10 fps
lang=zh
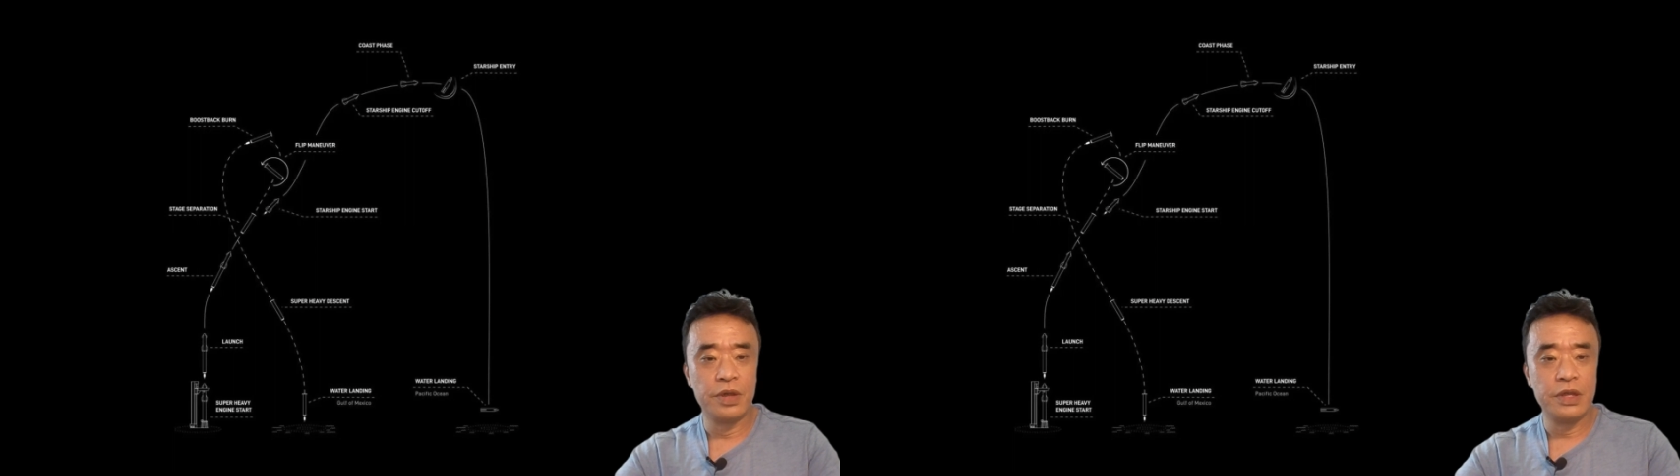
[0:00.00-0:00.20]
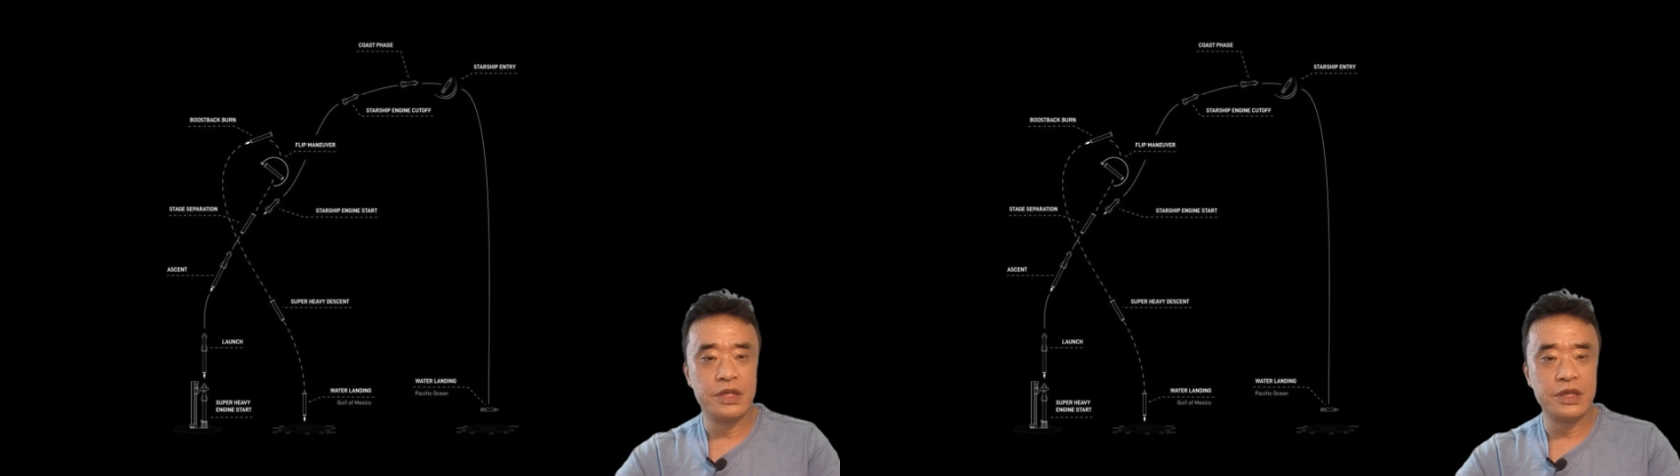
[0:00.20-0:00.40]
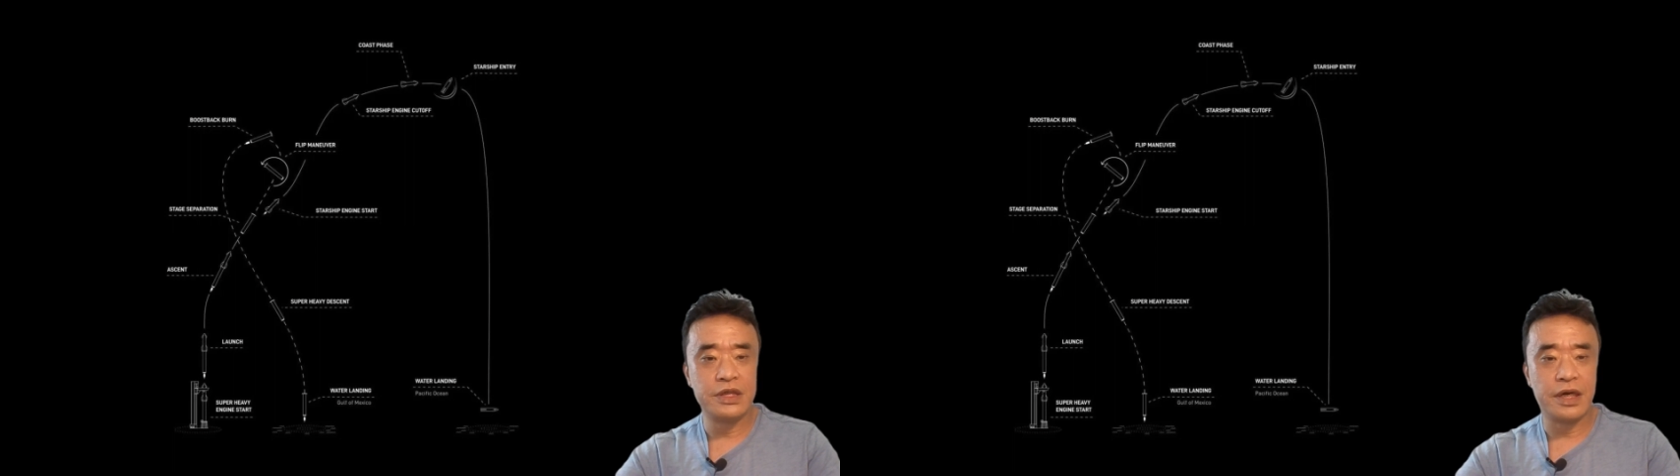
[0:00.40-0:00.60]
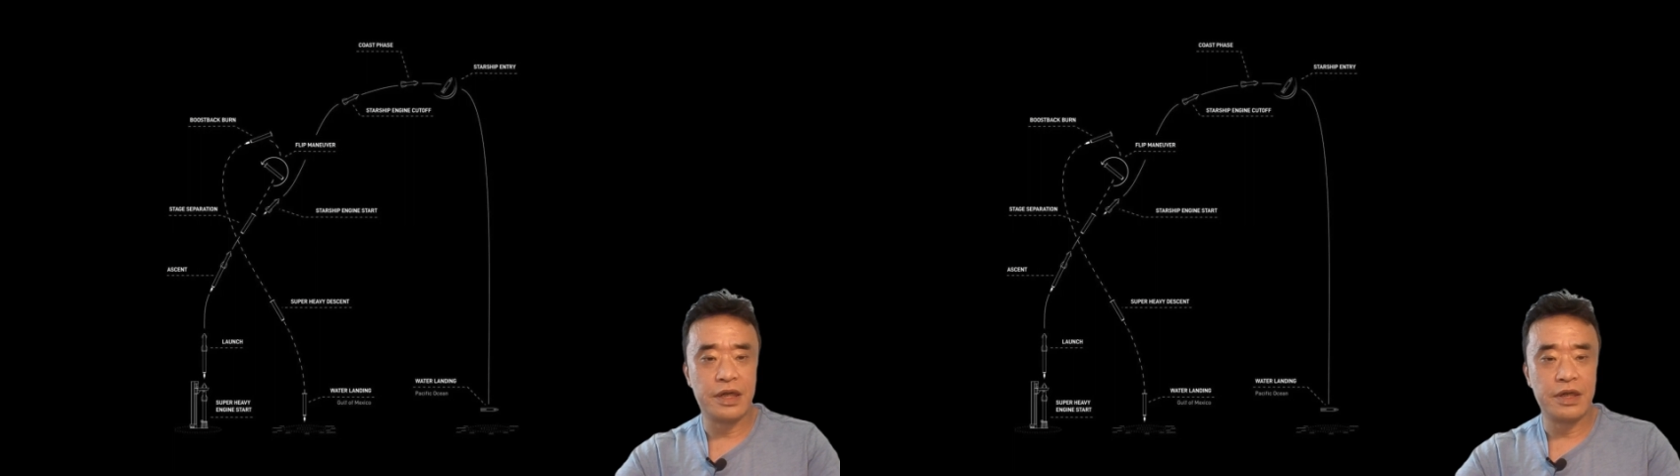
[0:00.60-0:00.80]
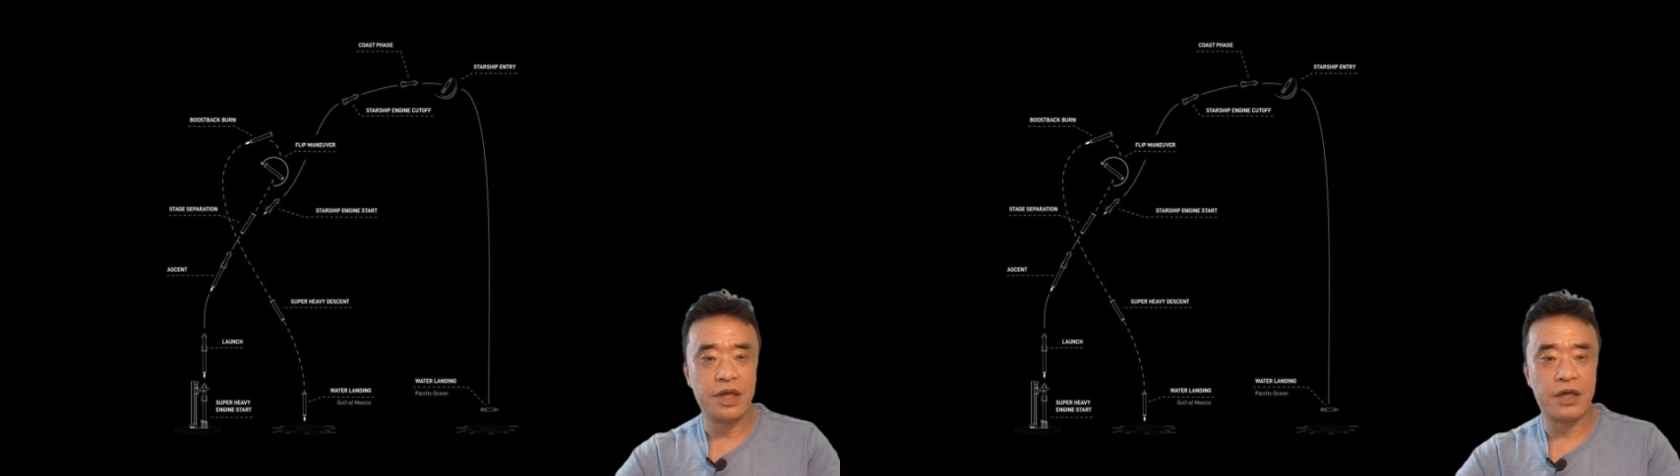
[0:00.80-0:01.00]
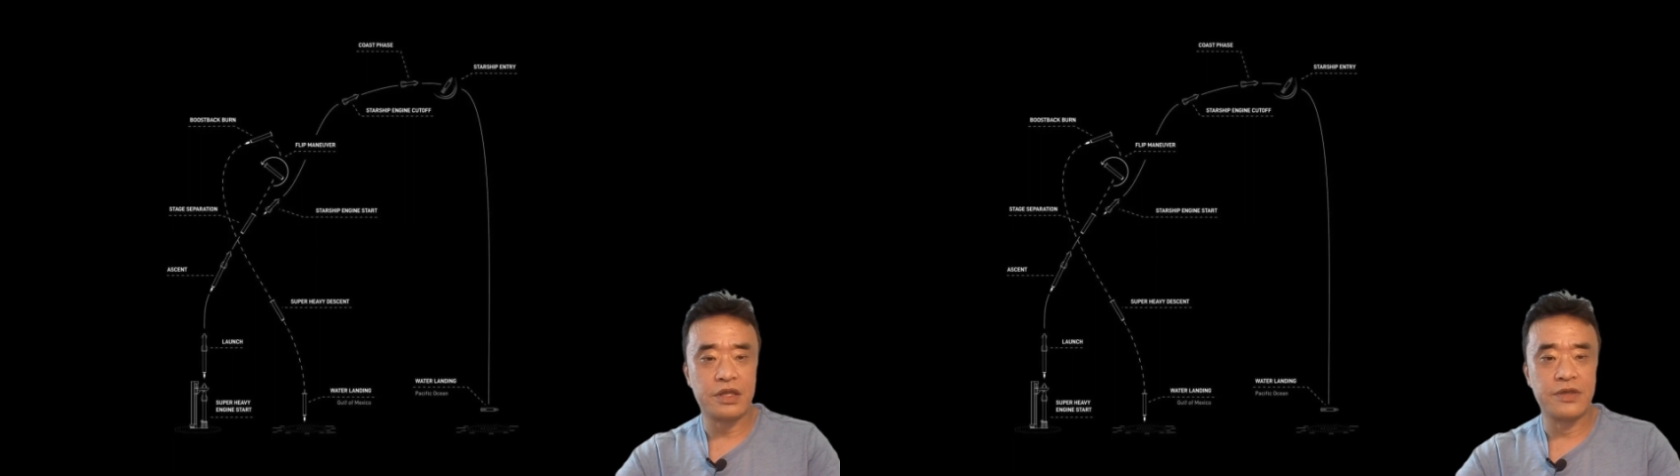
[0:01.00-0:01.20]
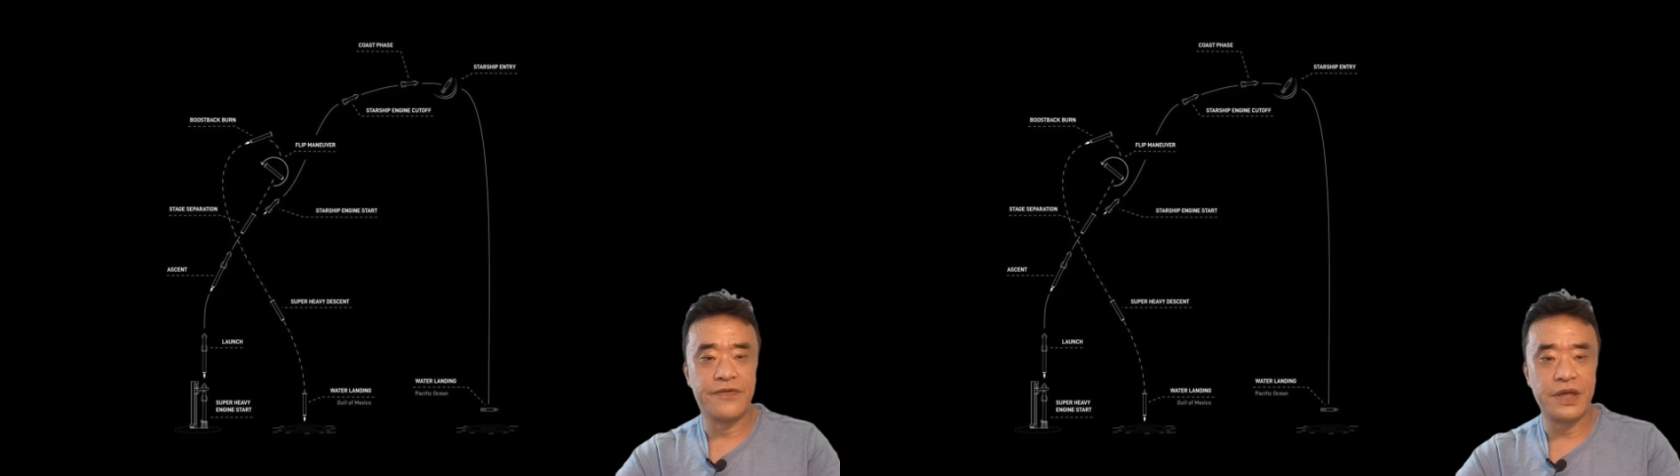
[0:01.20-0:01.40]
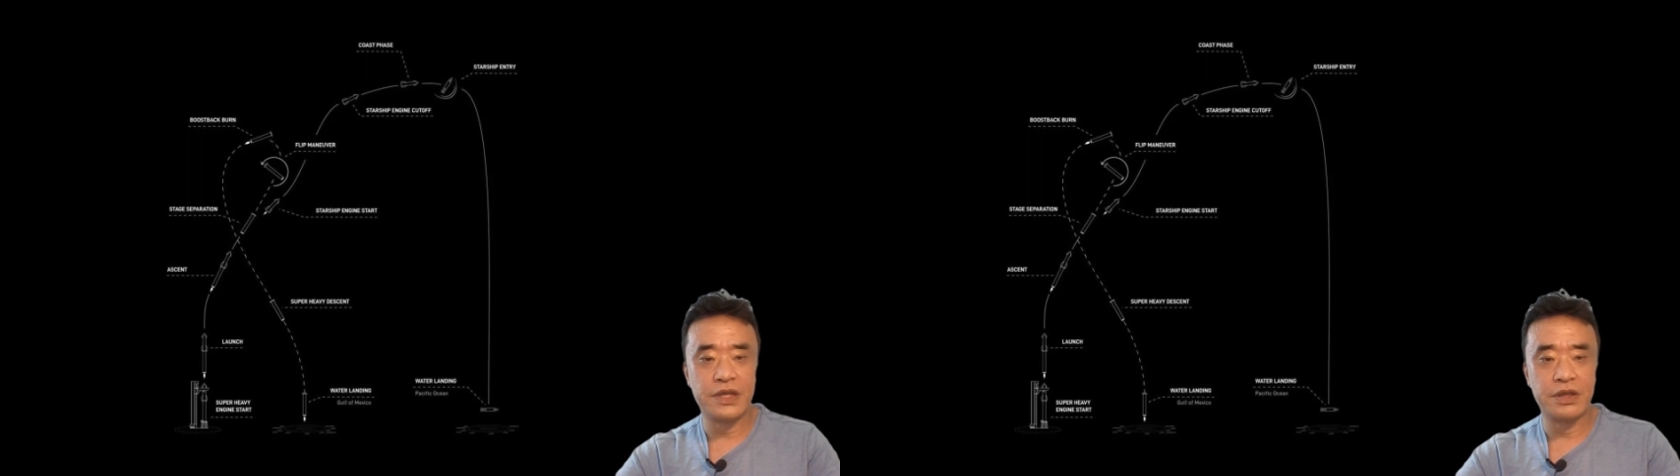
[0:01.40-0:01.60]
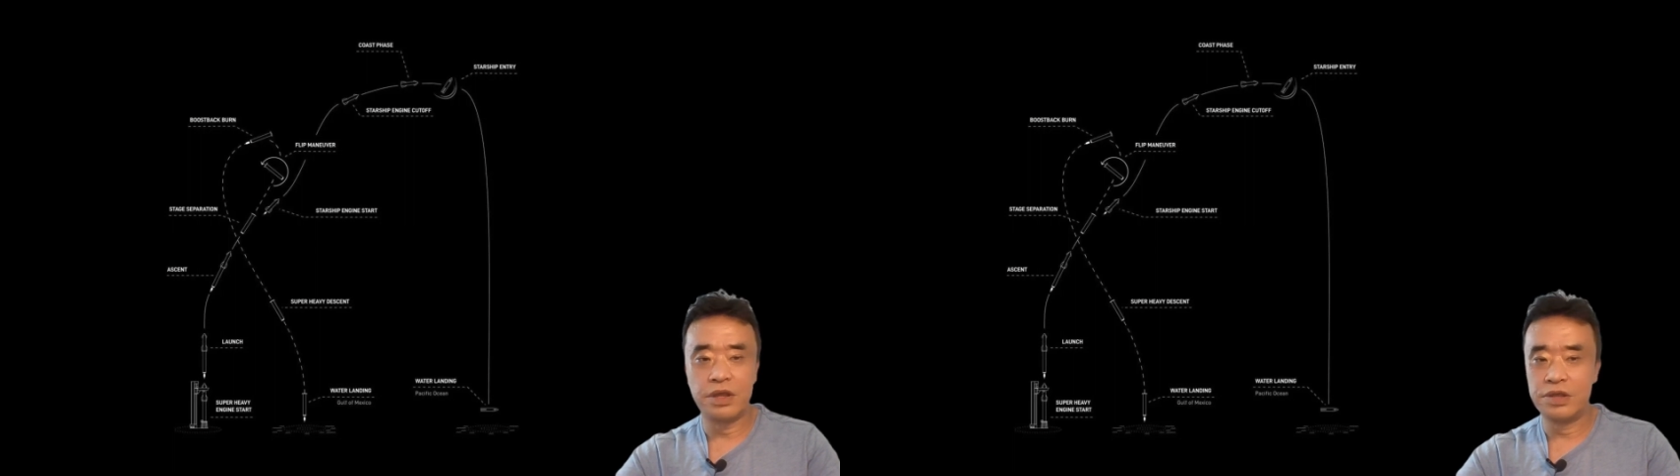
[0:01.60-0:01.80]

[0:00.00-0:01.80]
星舰第二次飞行的